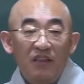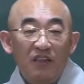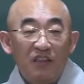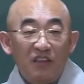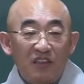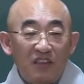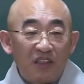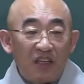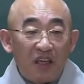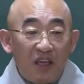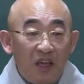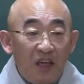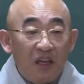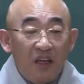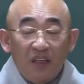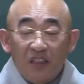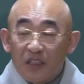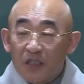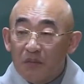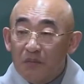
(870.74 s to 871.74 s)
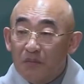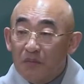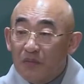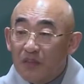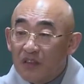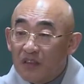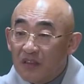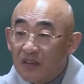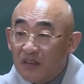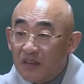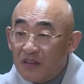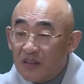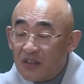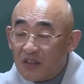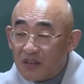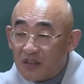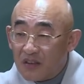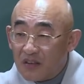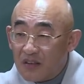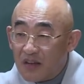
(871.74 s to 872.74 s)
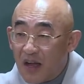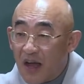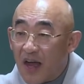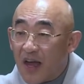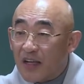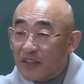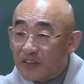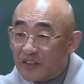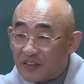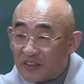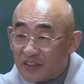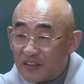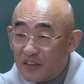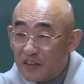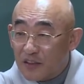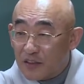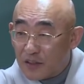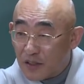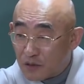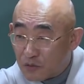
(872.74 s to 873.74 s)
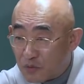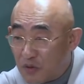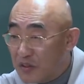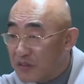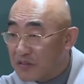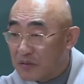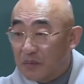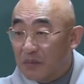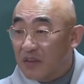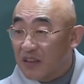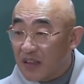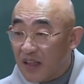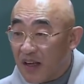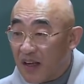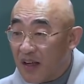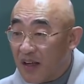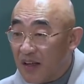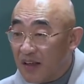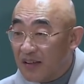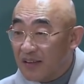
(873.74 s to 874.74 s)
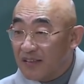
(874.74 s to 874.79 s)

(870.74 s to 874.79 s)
이제 힘든 여건을 아셨으니까 됐습니다.